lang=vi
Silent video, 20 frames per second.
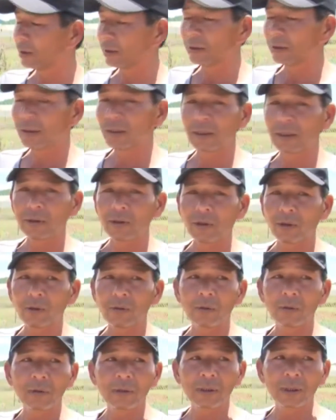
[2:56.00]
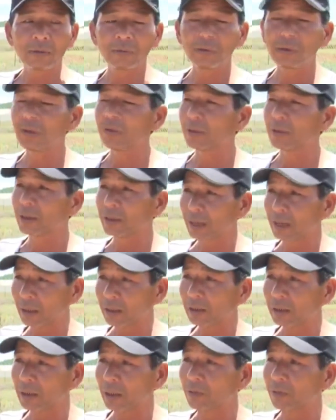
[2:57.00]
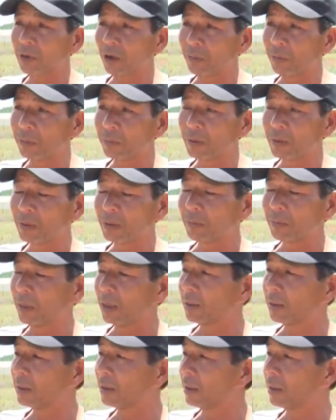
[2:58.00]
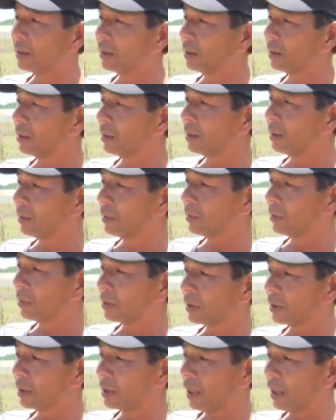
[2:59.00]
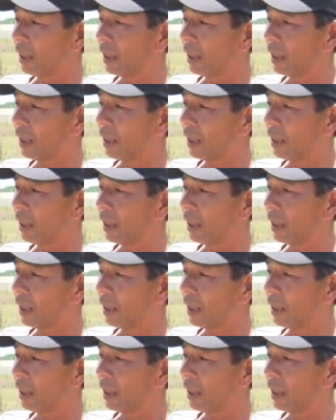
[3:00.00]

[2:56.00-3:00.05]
chữa là do nguồn kinh phí của nhân dân đóng góp bằng ờ, một người